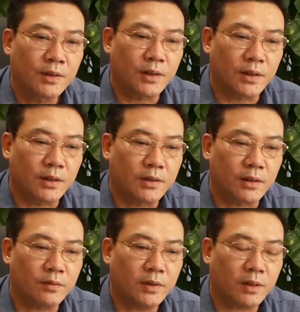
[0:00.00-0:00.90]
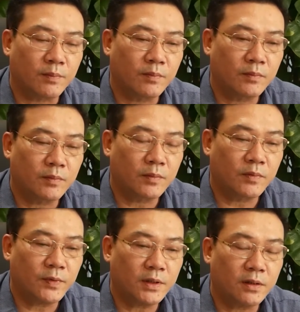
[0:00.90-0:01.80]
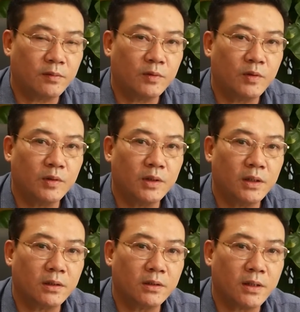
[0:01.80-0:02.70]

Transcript: thì Sở Nông nghiệp Phát triển Nông thôn được